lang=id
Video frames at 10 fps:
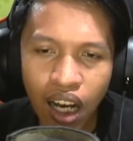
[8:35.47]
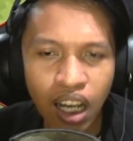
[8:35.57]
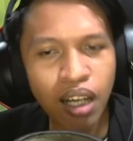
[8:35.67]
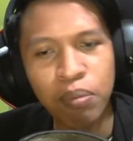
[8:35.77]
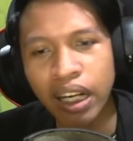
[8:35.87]

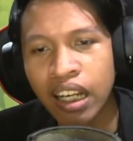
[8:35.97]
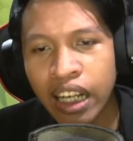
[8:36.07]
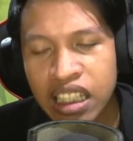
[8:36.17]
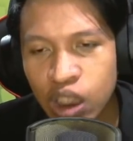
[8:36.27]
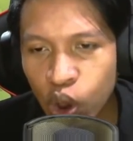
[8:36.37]
Ah, mereka
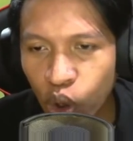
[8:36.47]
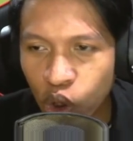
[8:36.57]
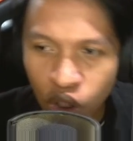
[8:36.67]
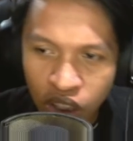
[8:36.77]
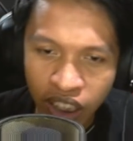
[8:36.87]
kayaknya
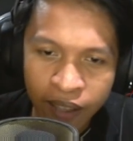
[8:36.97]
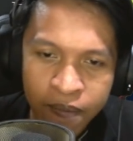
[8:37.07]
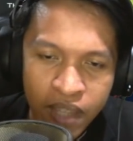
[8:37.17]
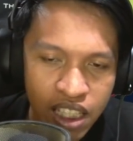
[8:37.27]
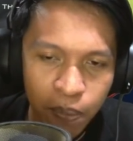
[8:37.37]
jodoh deh.
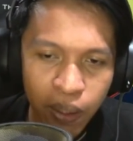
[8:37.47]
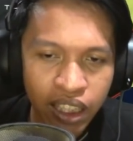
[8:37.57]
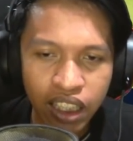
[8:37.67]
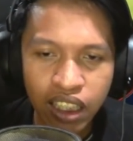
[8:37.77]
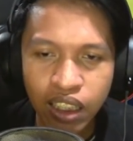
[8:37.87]

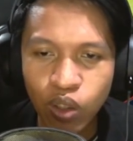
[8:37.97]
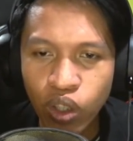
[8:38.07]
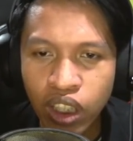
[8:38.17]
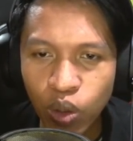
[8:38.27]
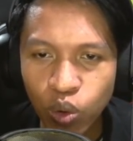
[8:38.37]
Sepertinya ini
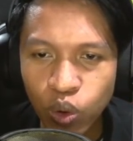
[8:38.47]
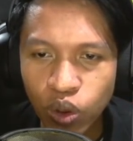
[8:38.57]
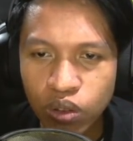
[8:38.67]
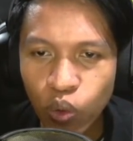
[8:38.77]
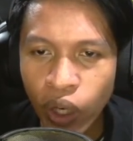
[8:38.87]
kode
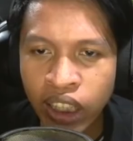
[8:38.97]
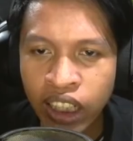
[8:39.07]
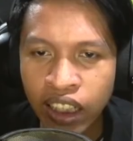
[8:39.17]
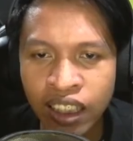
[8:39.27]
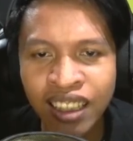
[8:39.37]
untuk wedding.